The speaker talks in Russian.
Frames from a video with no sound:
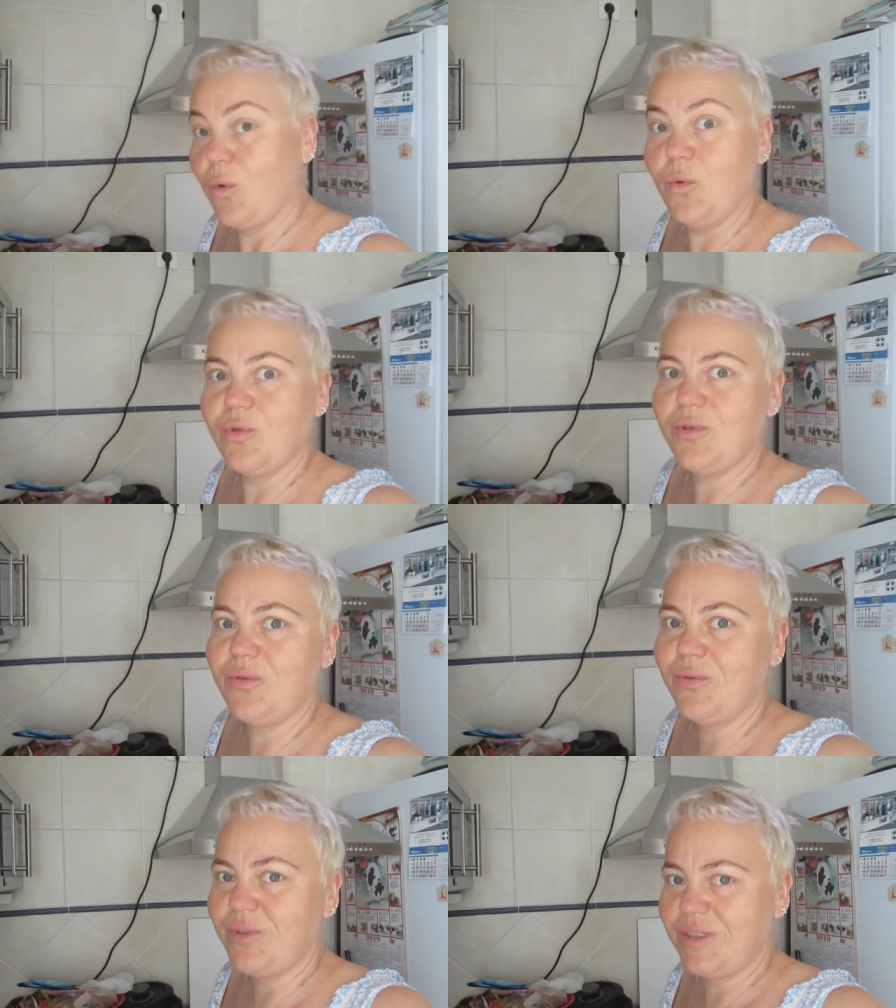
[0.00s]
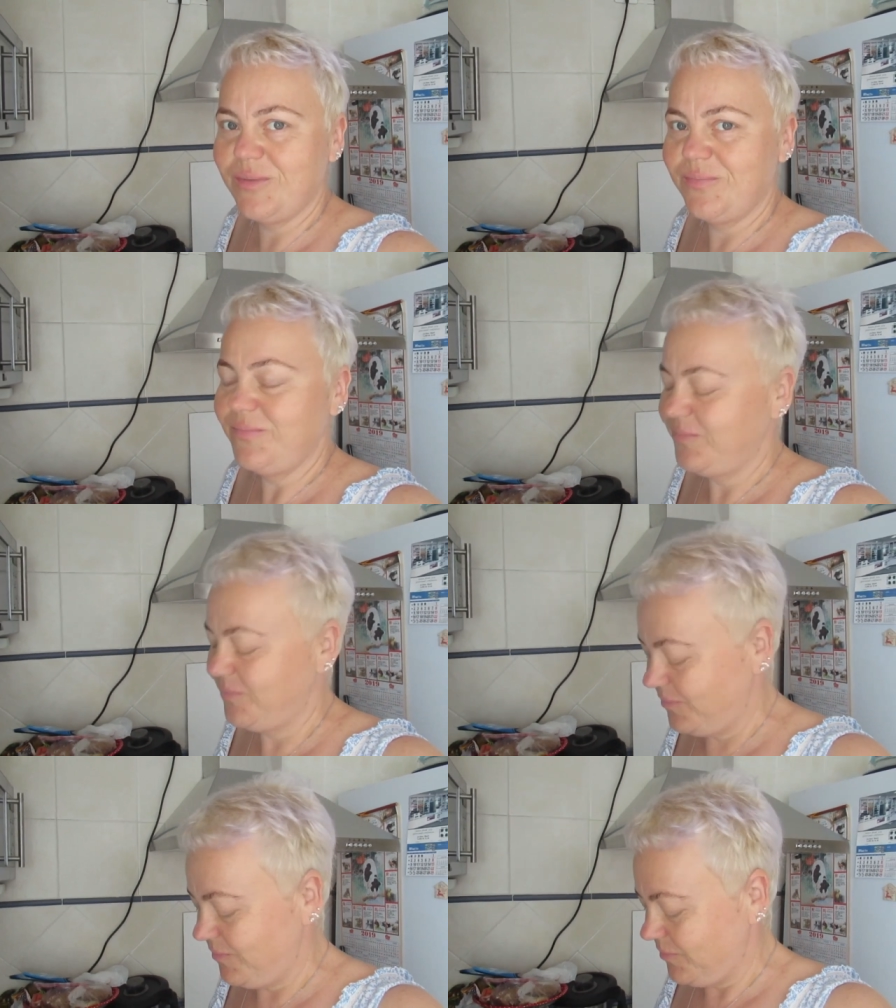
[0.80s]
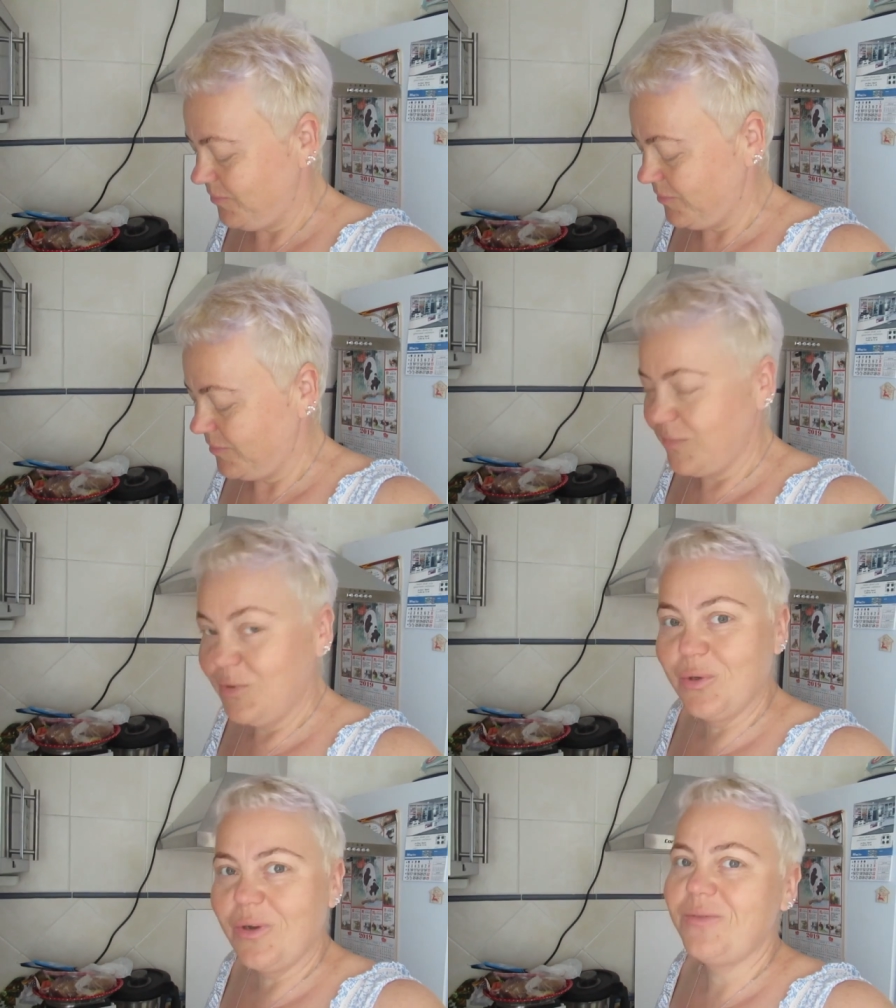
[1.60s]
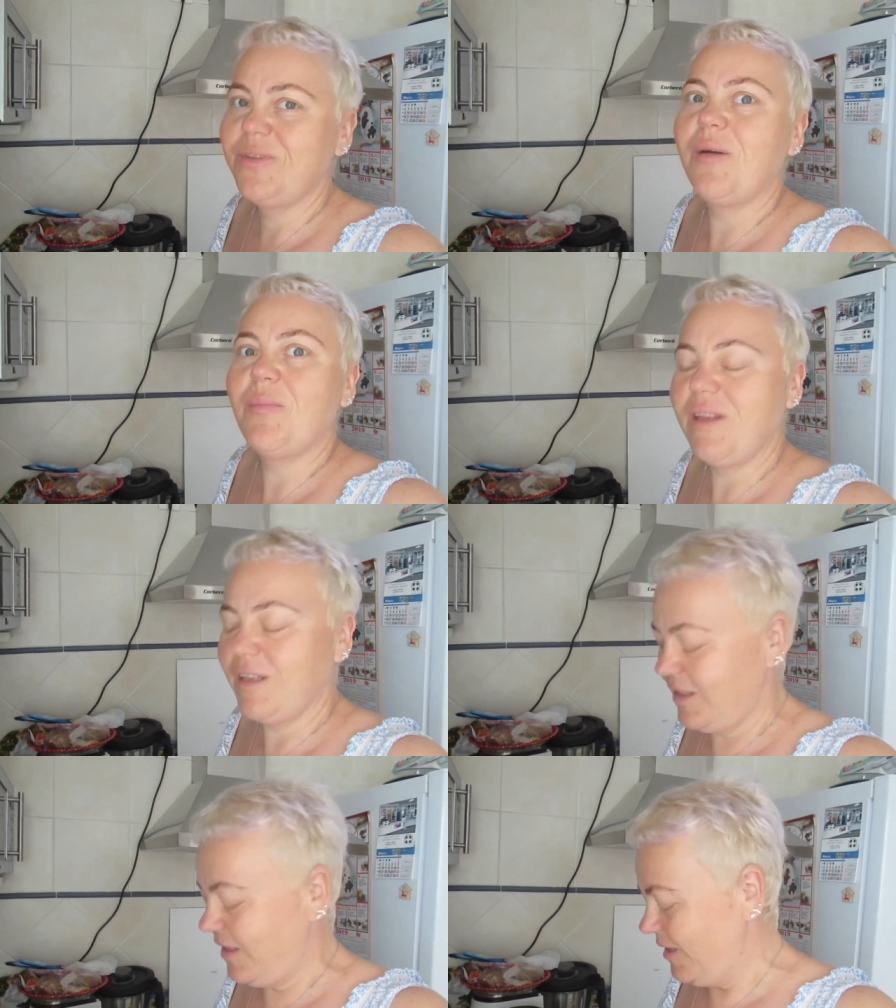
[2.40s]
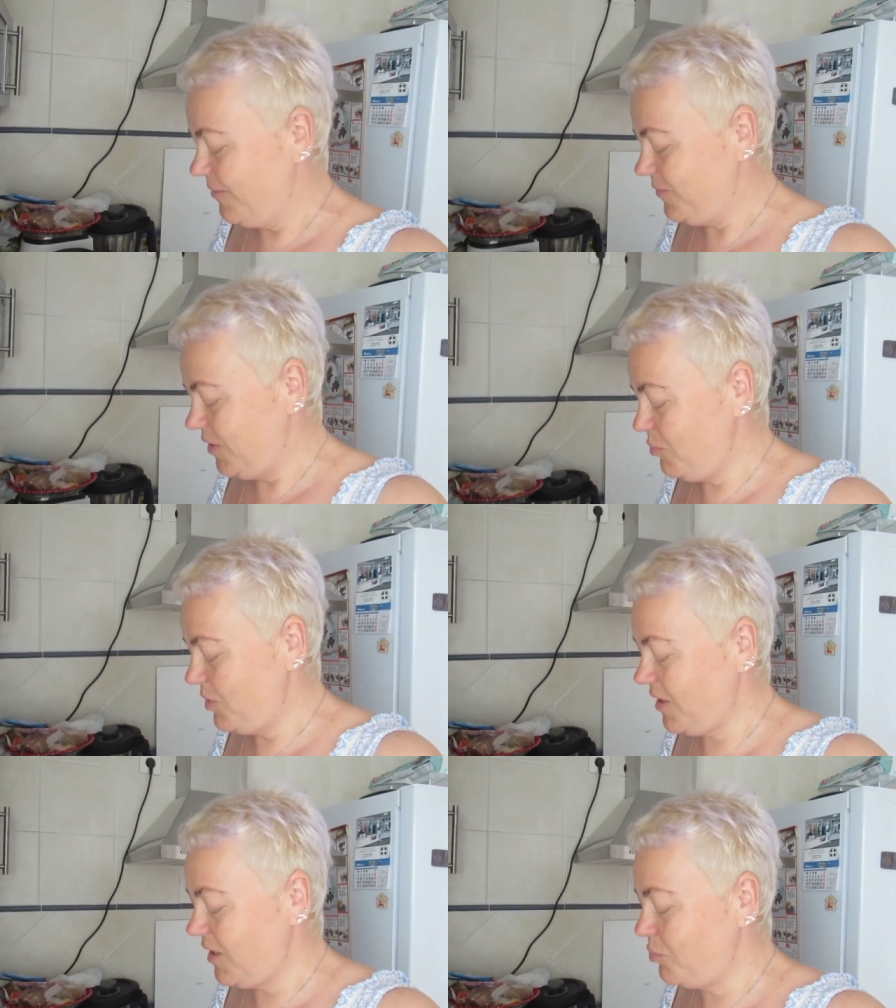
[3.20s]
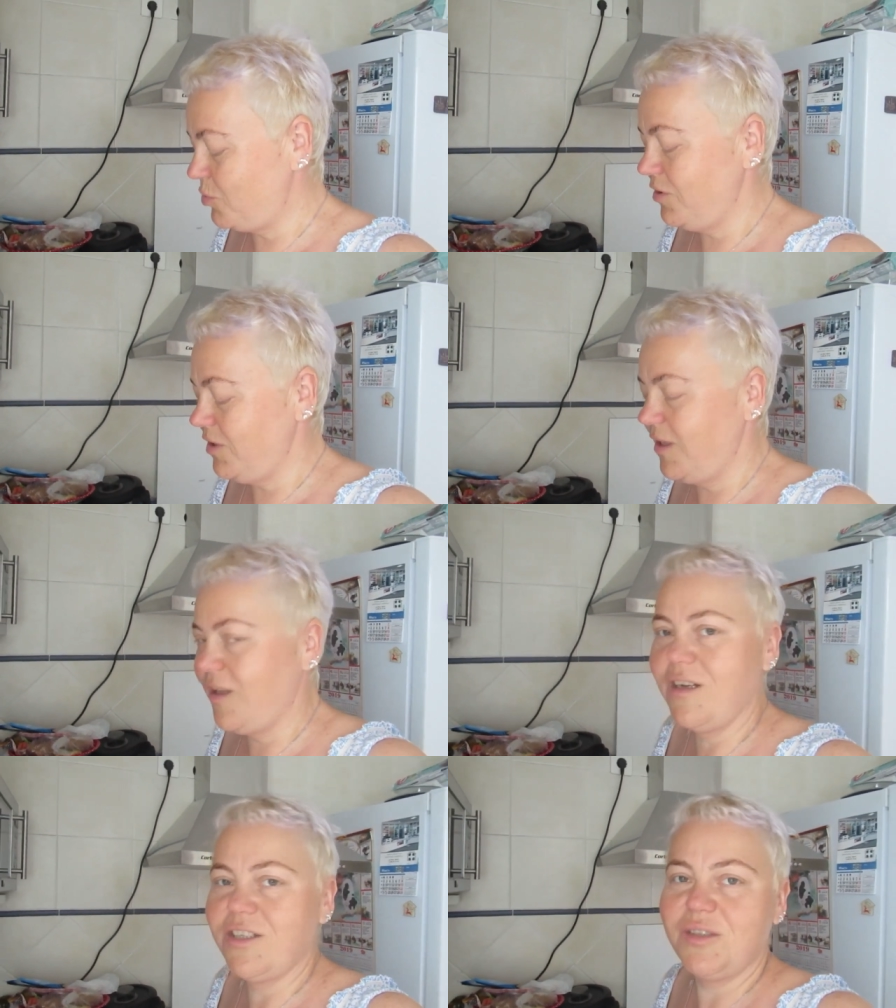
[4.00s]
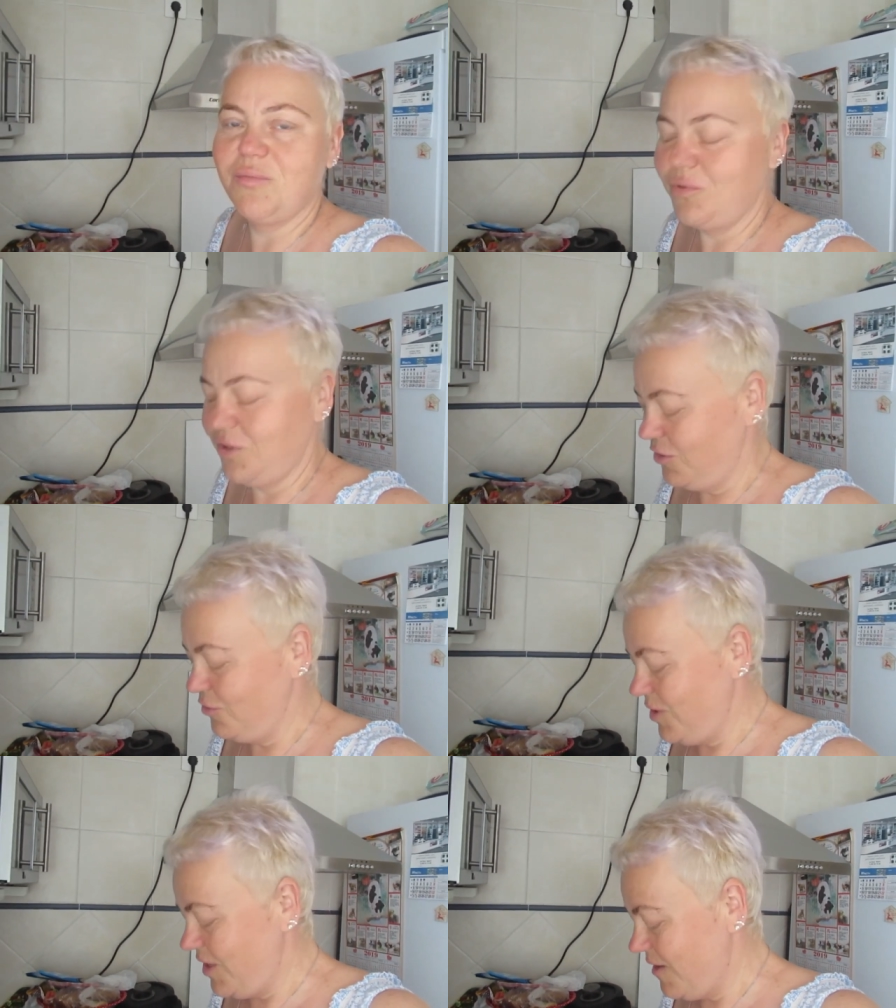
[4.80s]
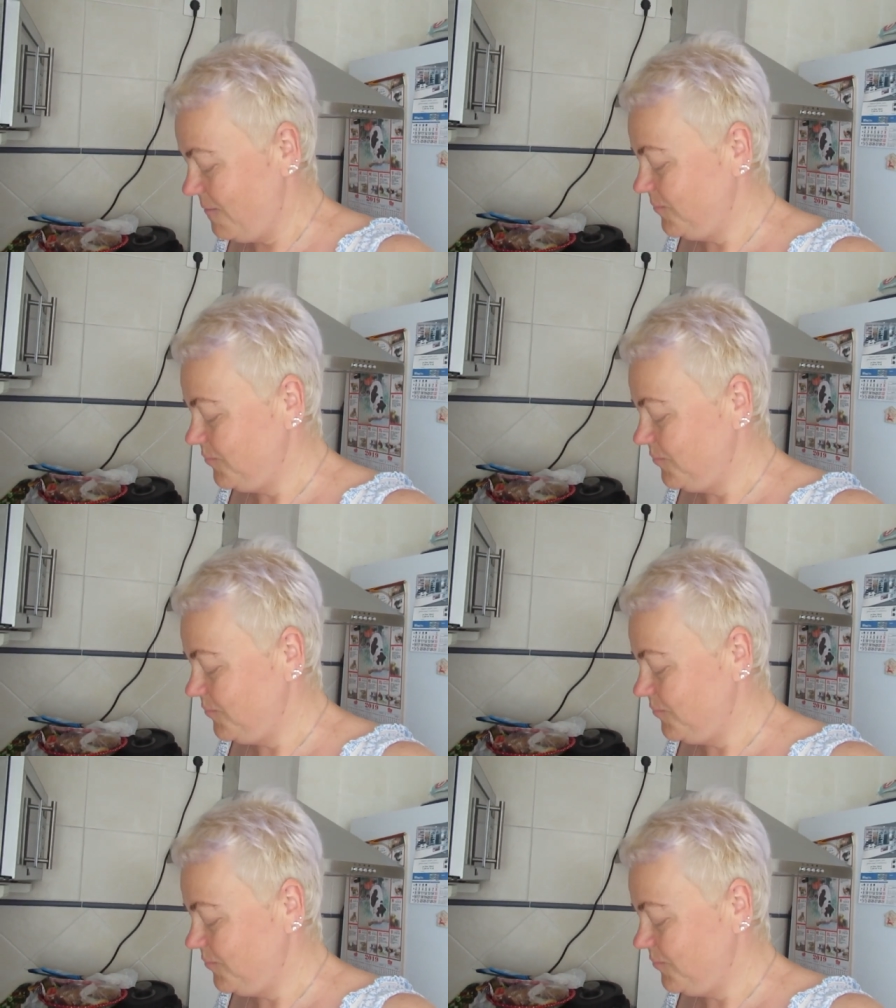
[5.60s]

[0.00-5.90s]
Кускус, но на молоке. Типа такая пшенная каша будет у меня.